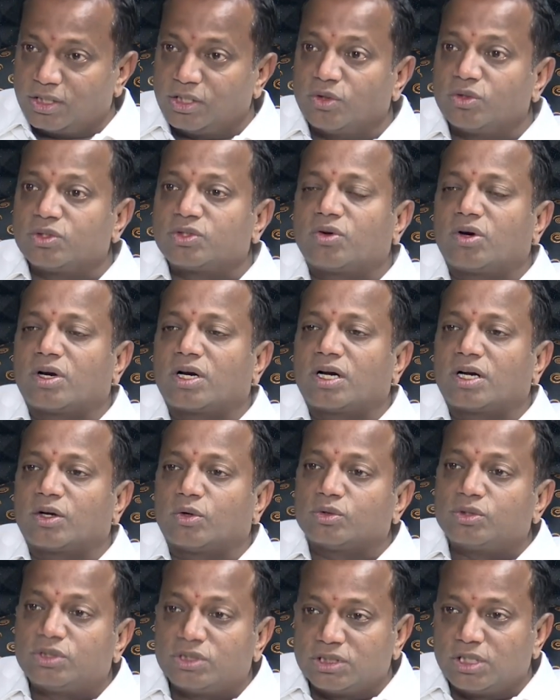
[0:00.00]

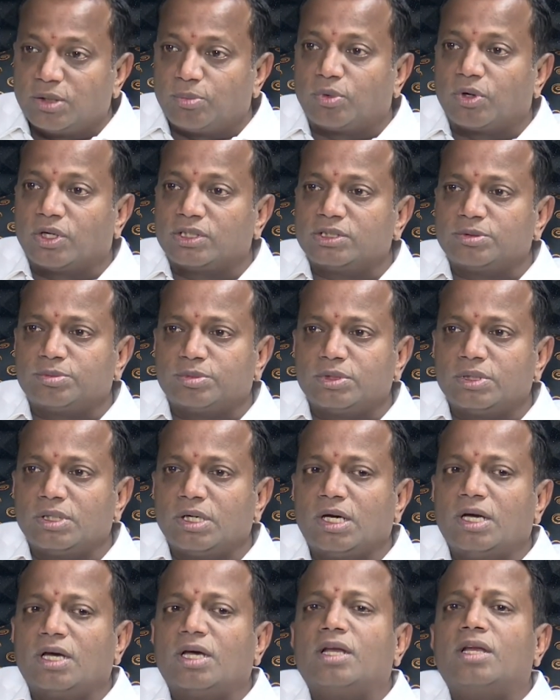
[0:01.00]
నియోజకవర్గానికి వచ్చింది ఎప్పుడు అని చెప్పి
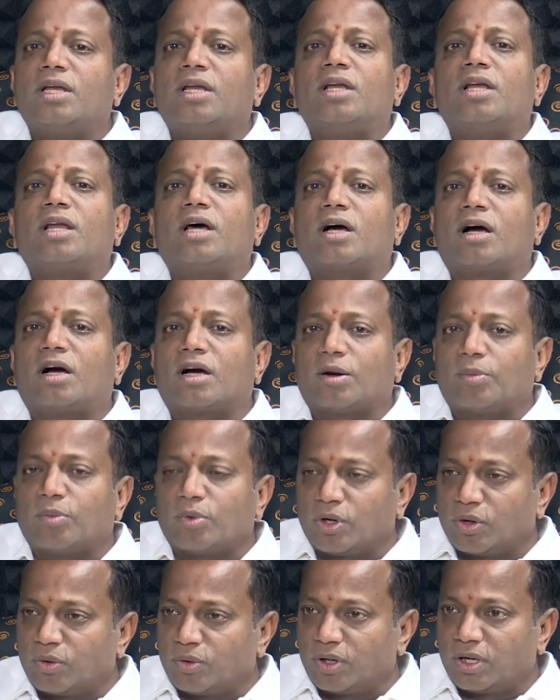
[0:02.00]
నిన్నగాక
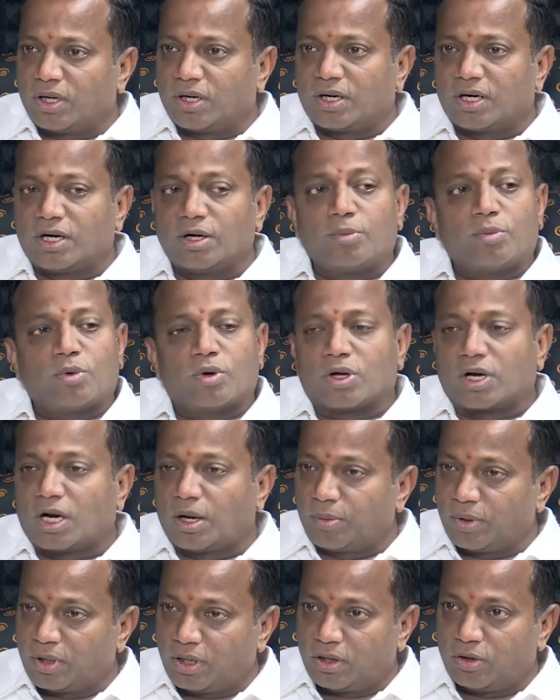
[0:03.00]
మొన్న కూడా రెండు మూడు
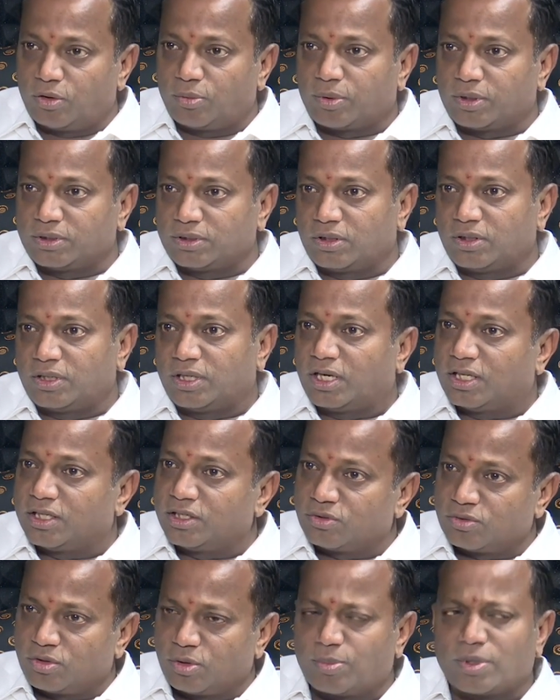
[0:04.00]
గ్రామాలలో ప్రజలు
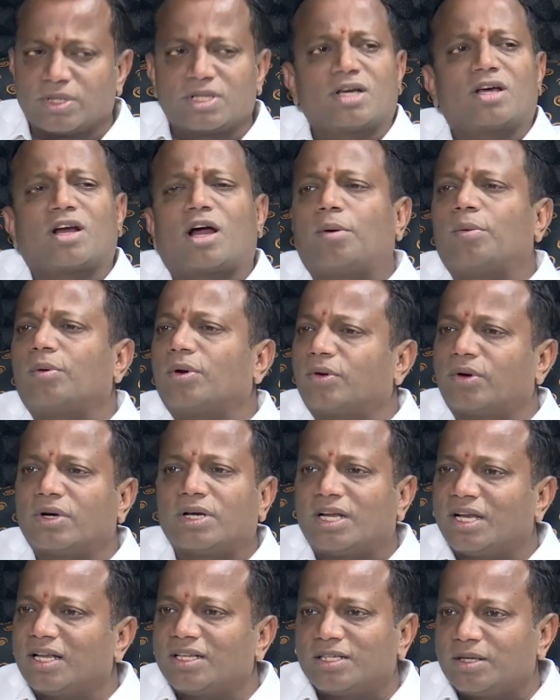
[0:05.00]
నిలదీస్తున్నారు ప్రతి గ్రామంలో కూడా
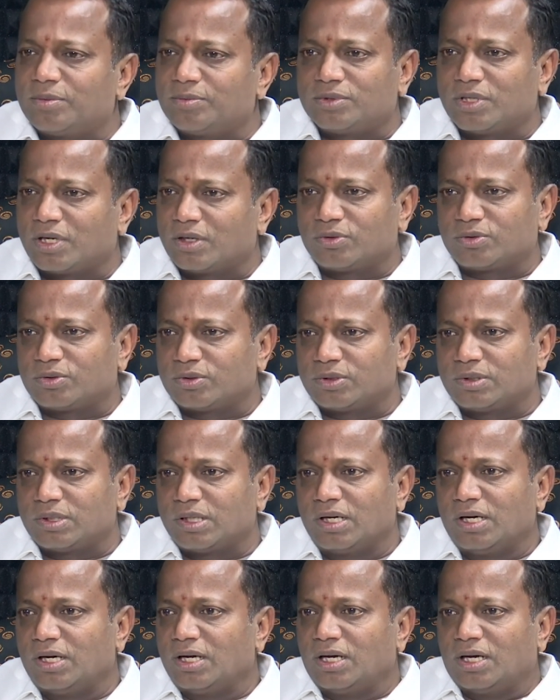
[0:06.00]
నిలదీయడం జరుగుతుంది
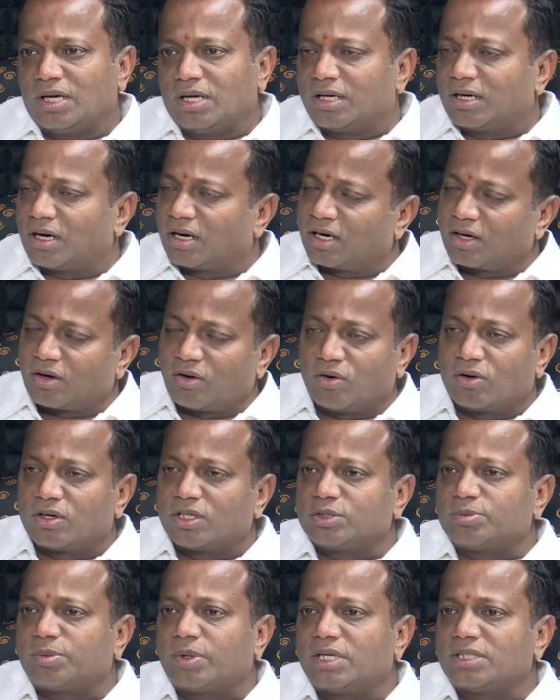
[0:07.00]
ఇంకా అక్కడ
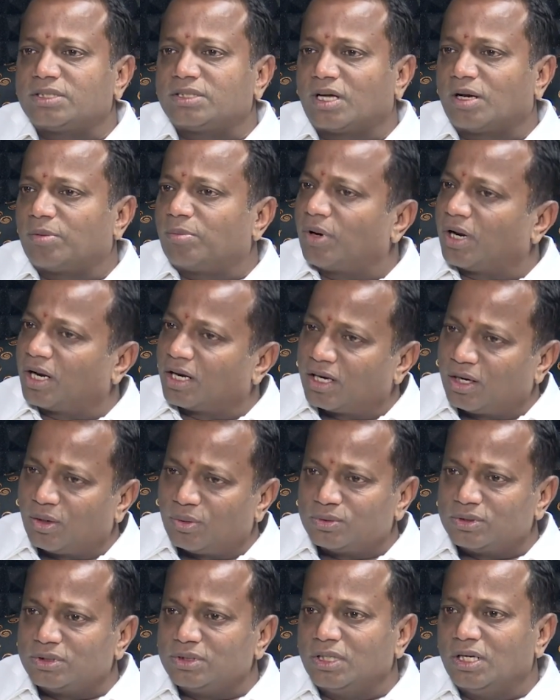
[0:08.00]
కాంగ్రెస్ పార్టీ చాలా బలంగా
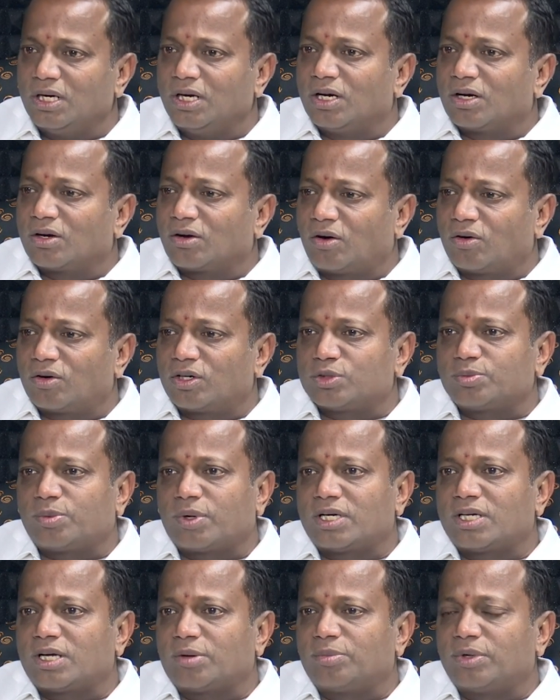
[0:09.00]
ఉంది కాంగ్రెస్
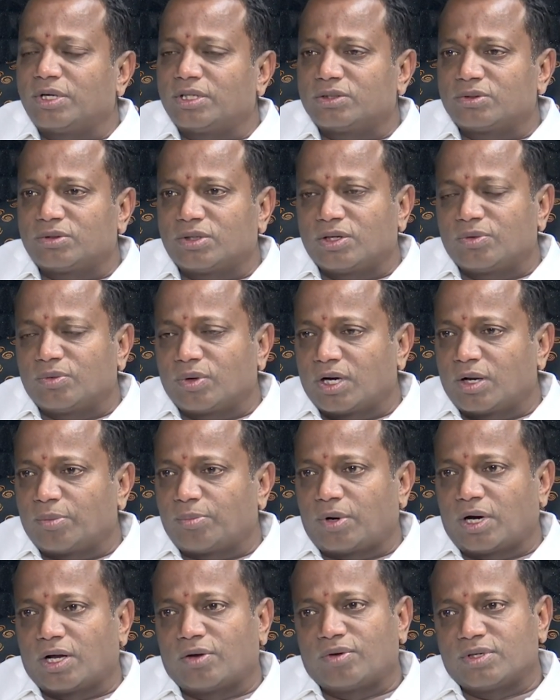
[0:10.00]
పార్టీ అభ్యర్థి కూడా ఇవాళ
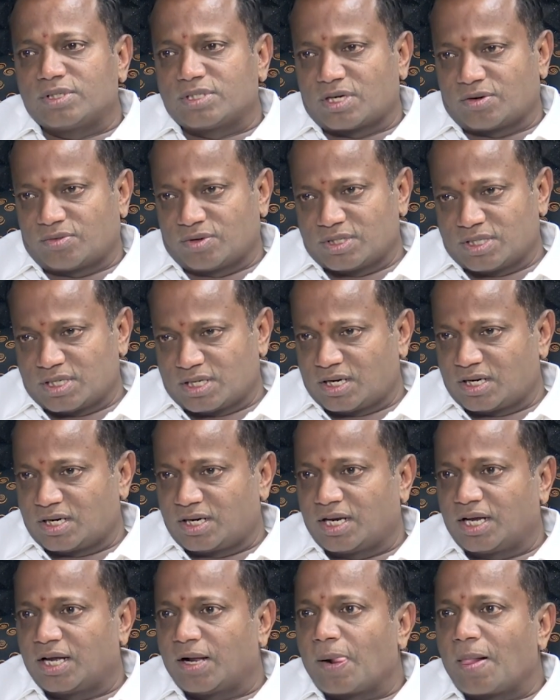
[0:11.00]
పాల్వాయి శ్రవంతి
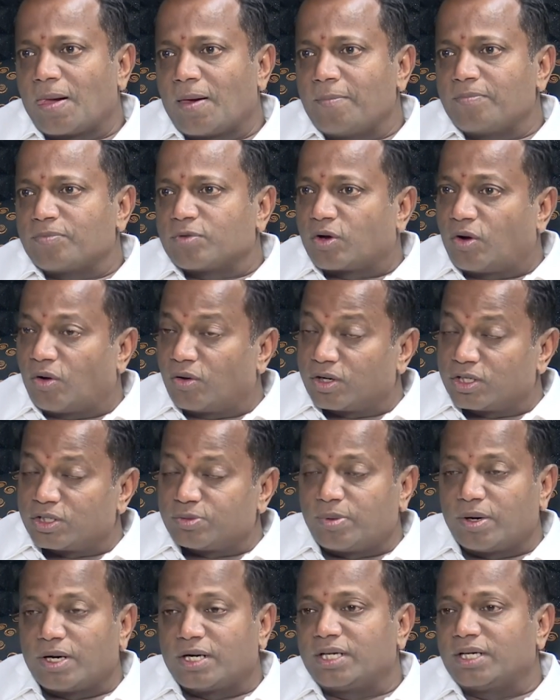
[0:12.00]
గారిని
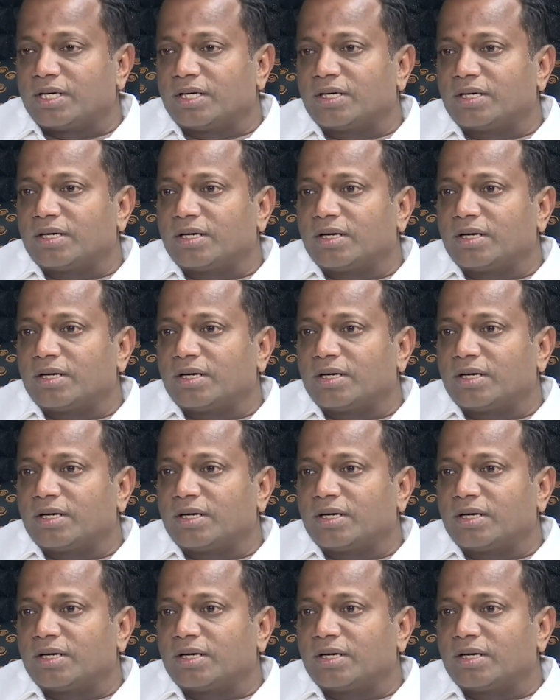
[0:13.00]
కాంగ్రెస్ పార్టీ